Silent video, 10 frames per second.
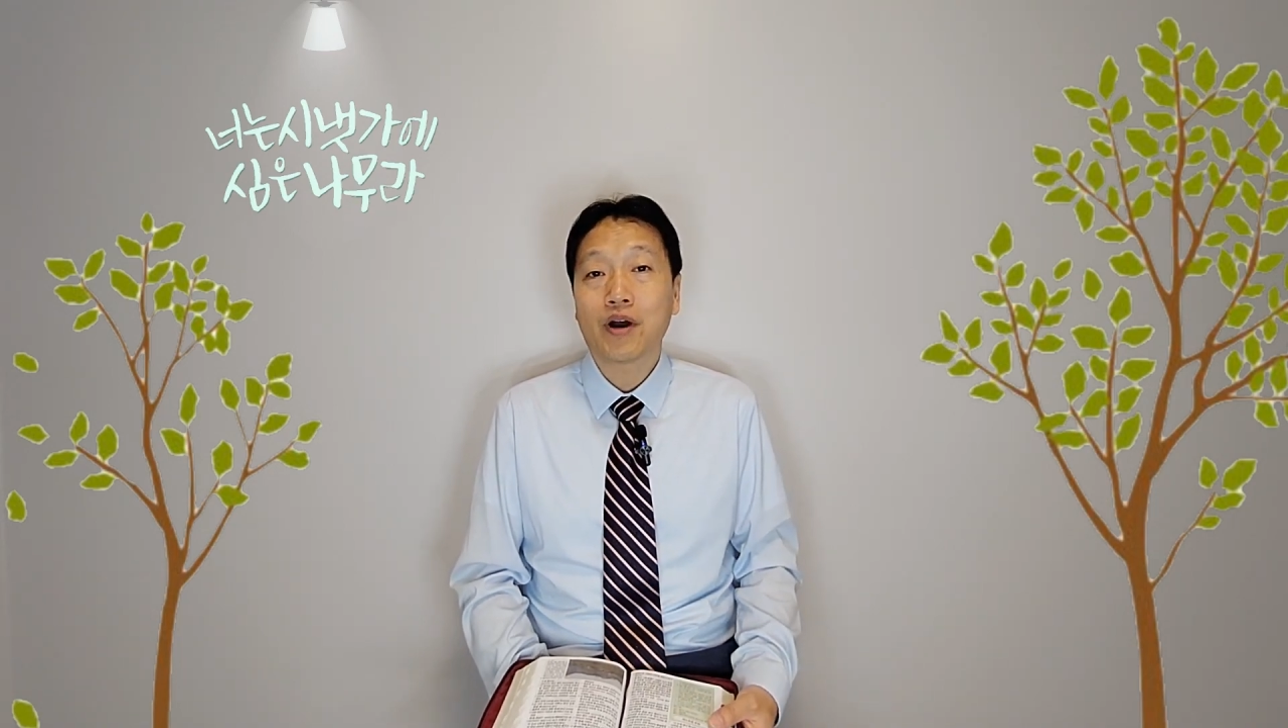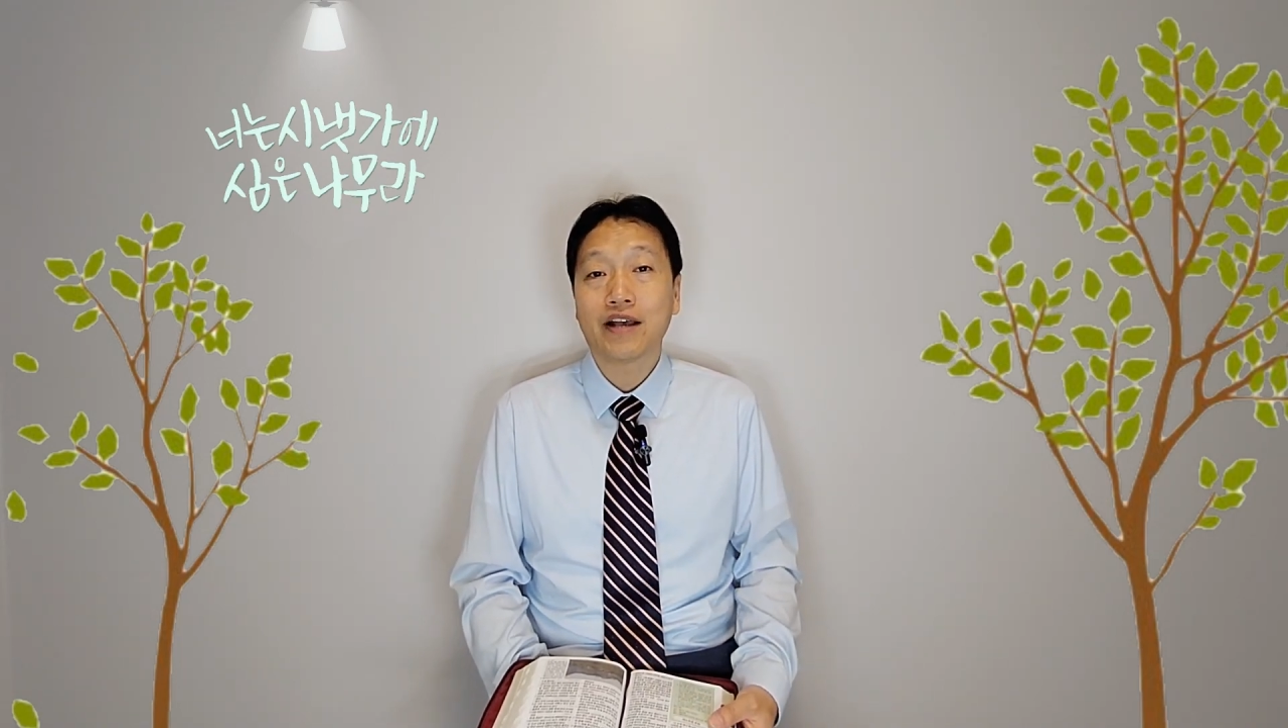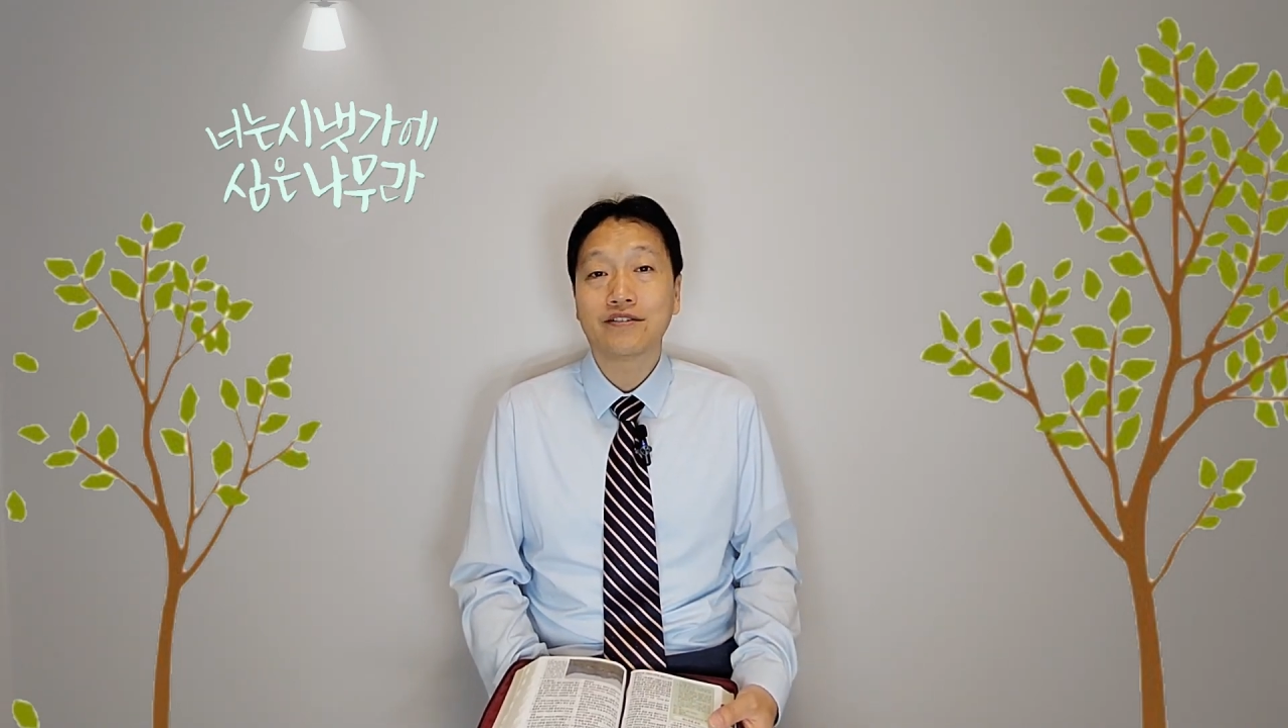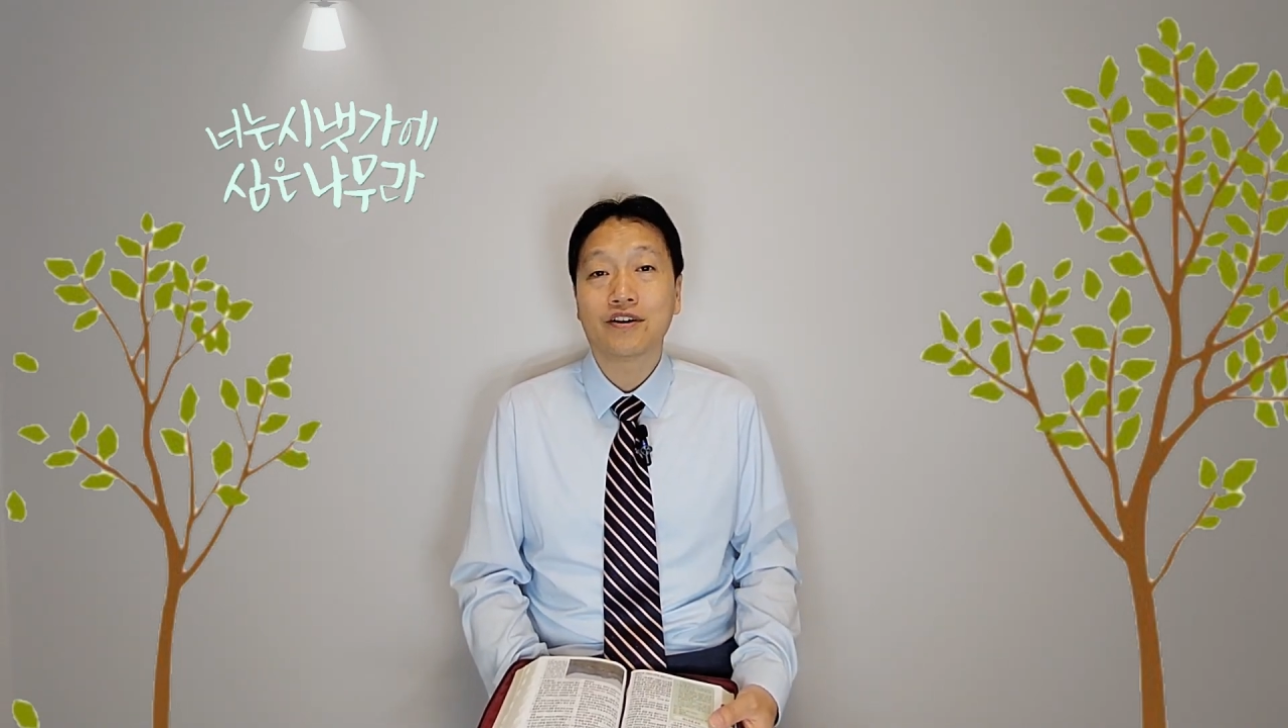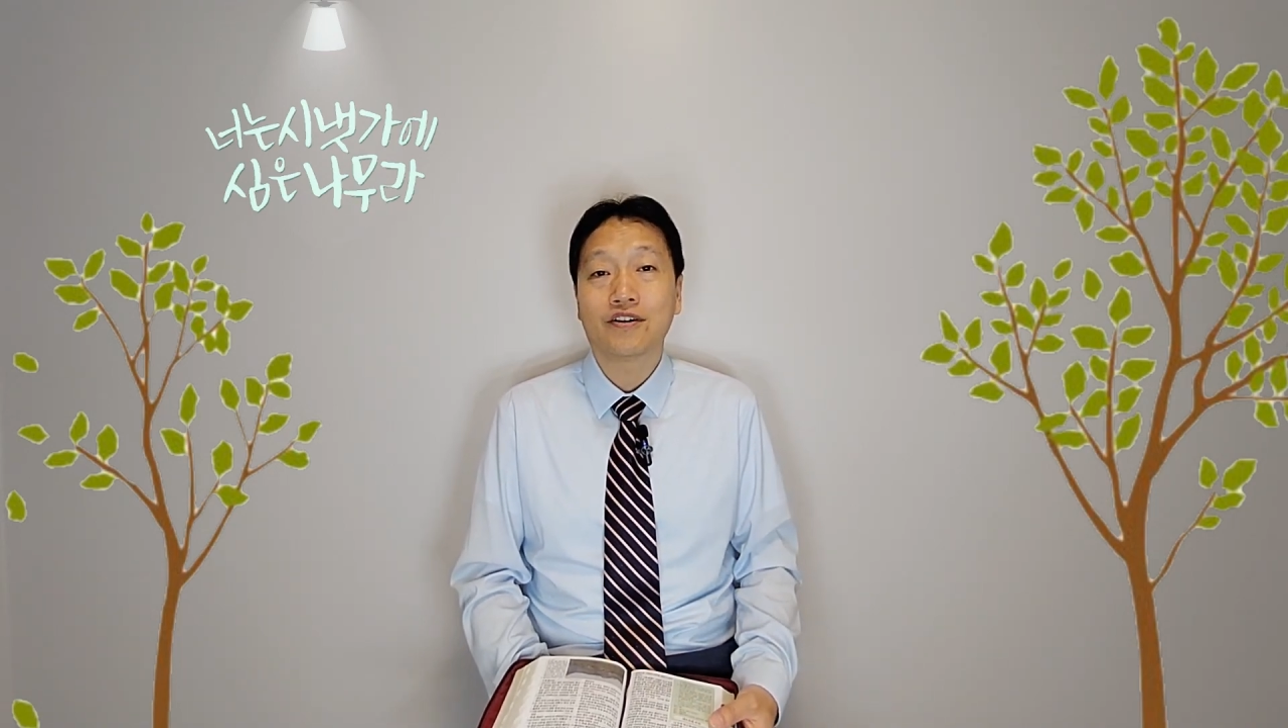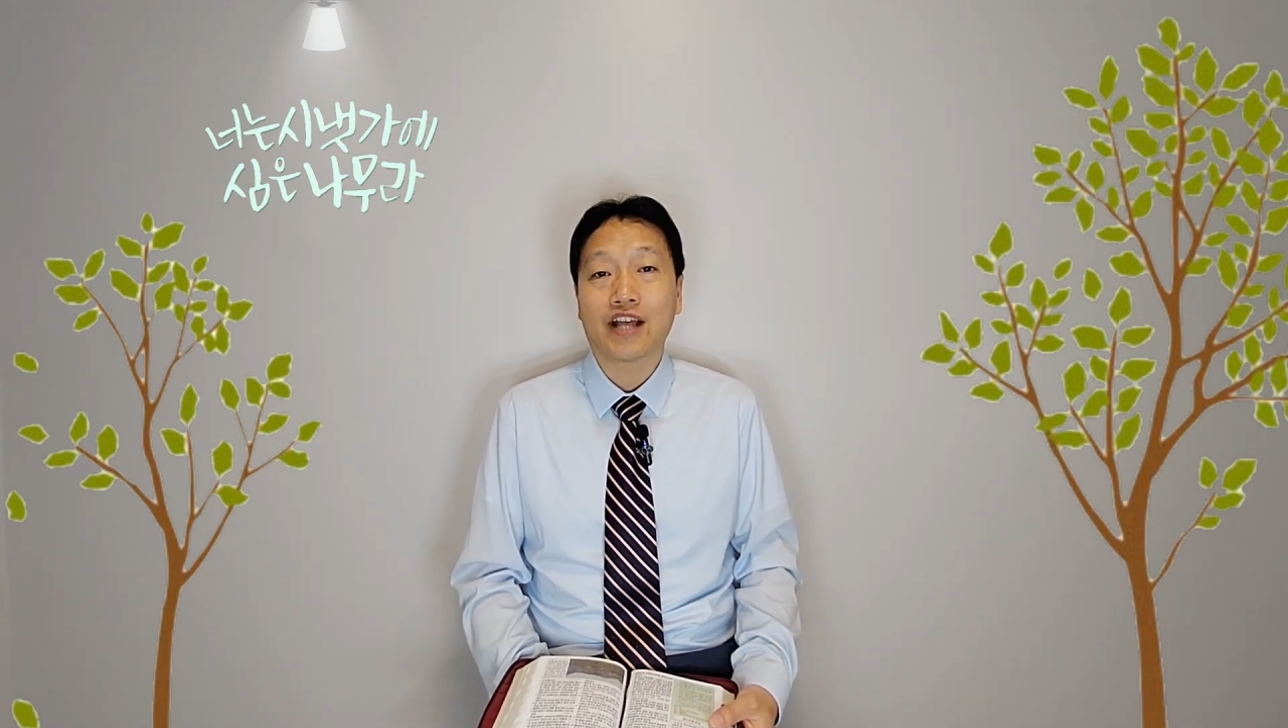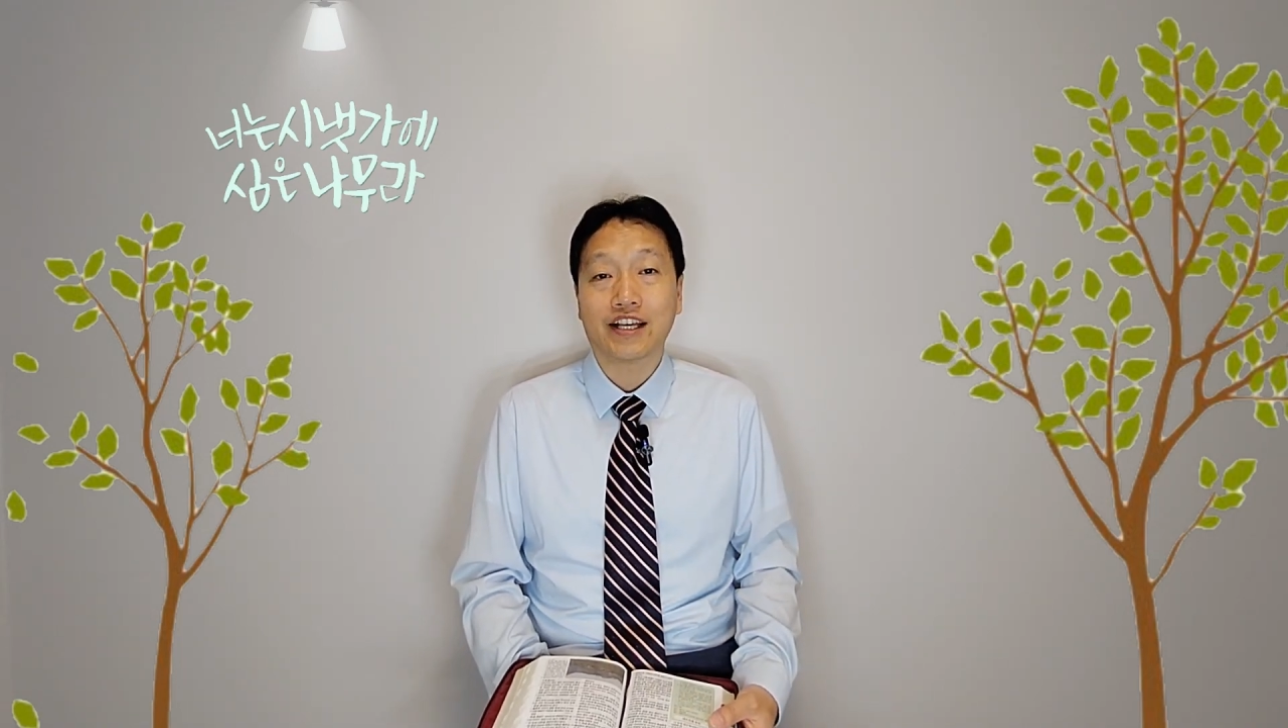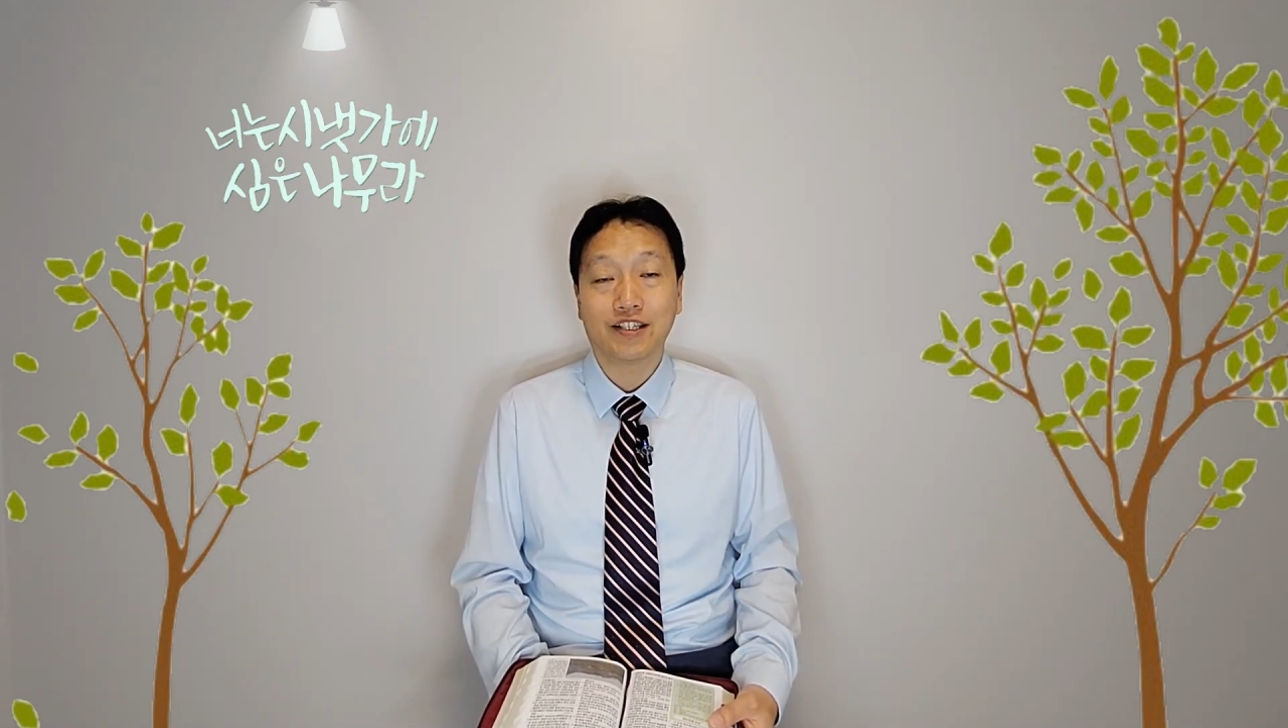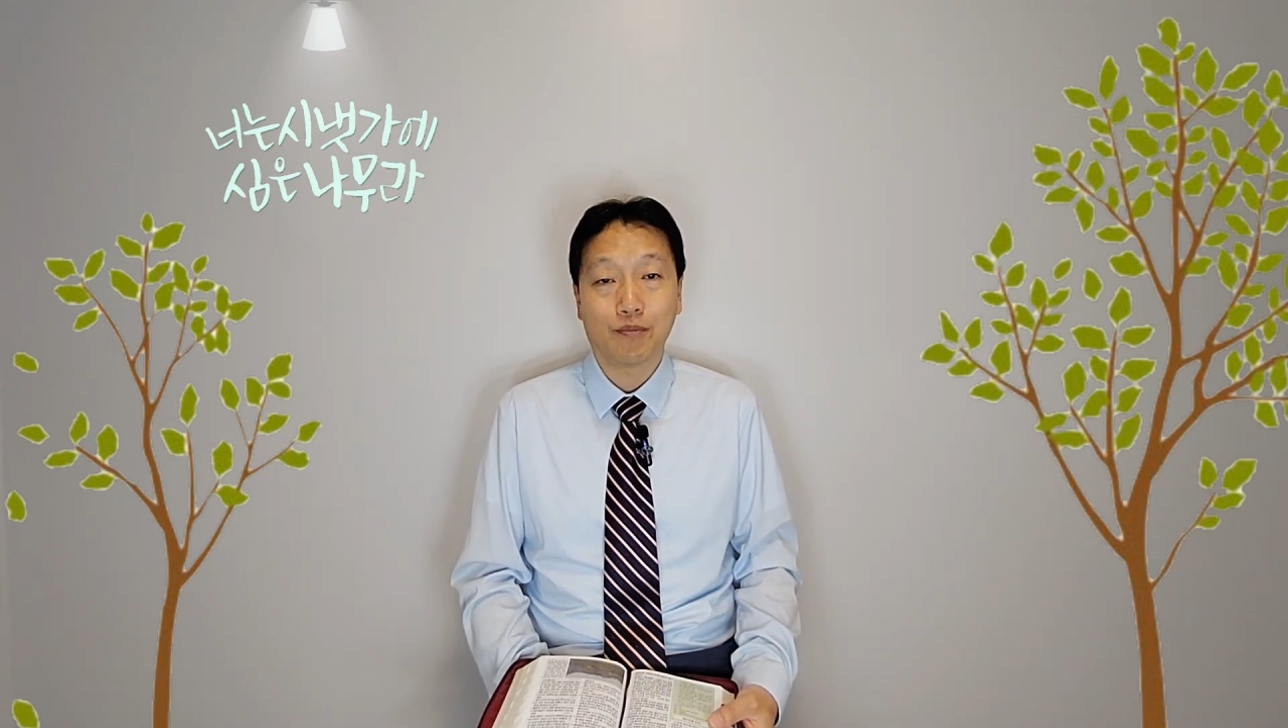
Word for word: 가서 다시